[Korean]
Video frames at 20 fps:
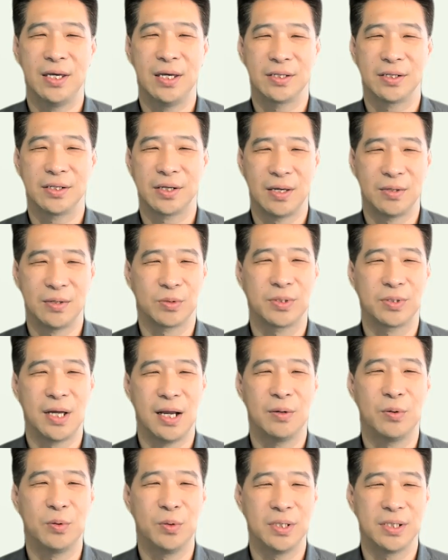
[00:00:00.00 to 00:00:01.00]
의해서 계속
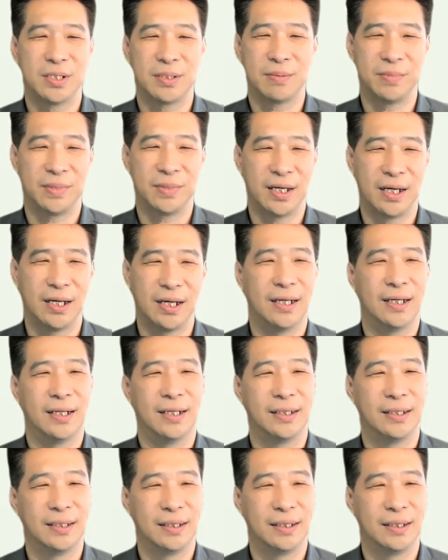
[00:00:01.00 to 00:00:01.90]
살고 있습니다.